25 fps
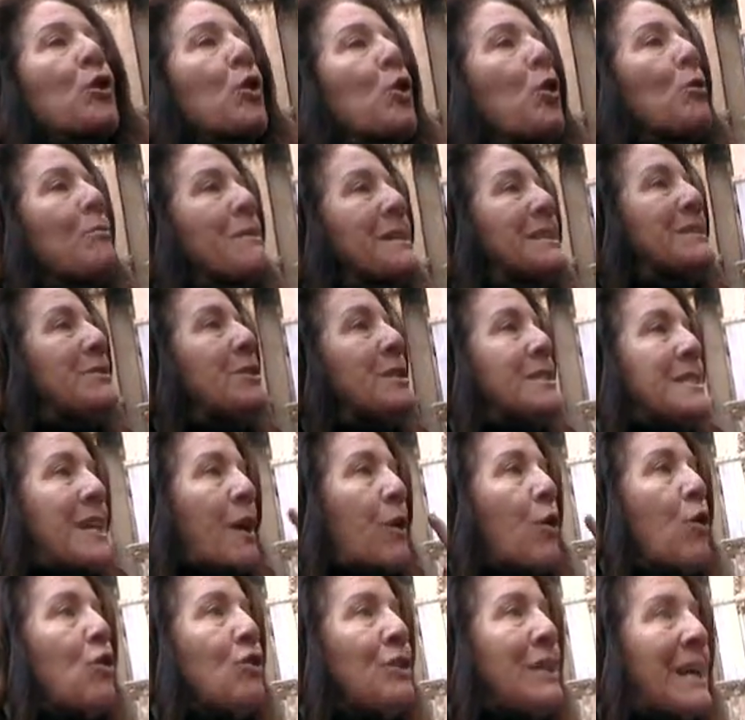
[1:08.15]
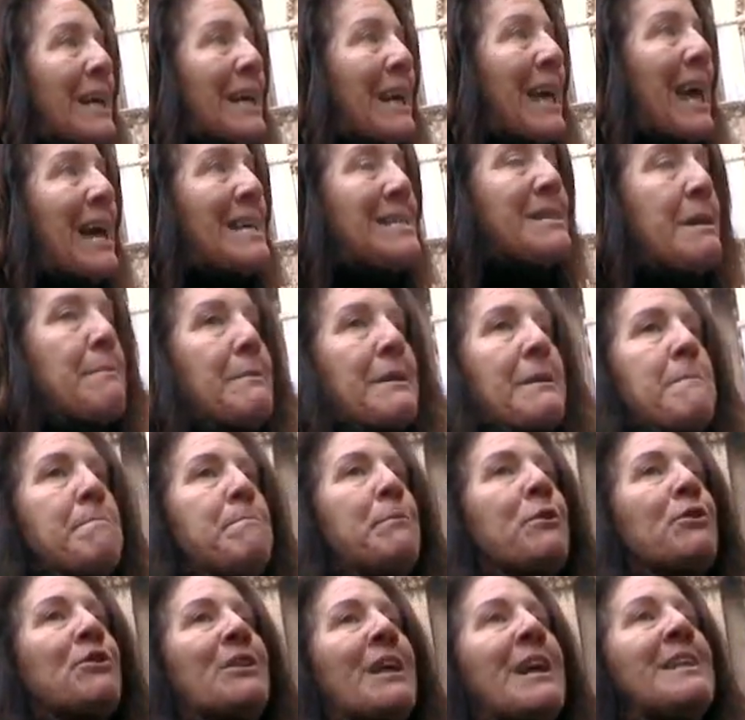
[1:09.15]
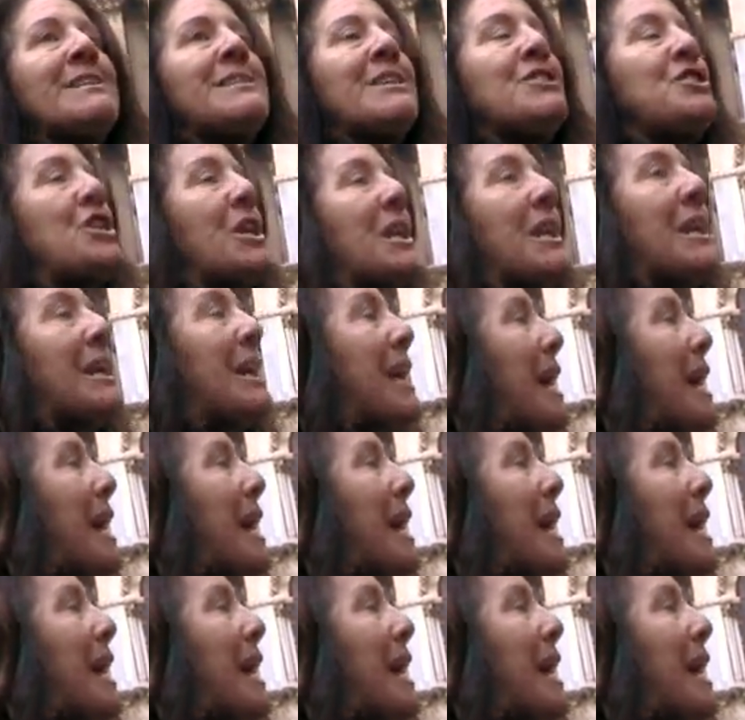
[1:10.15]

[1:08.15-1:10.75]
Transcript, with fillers: Come seconda chiesa per importanza c'è la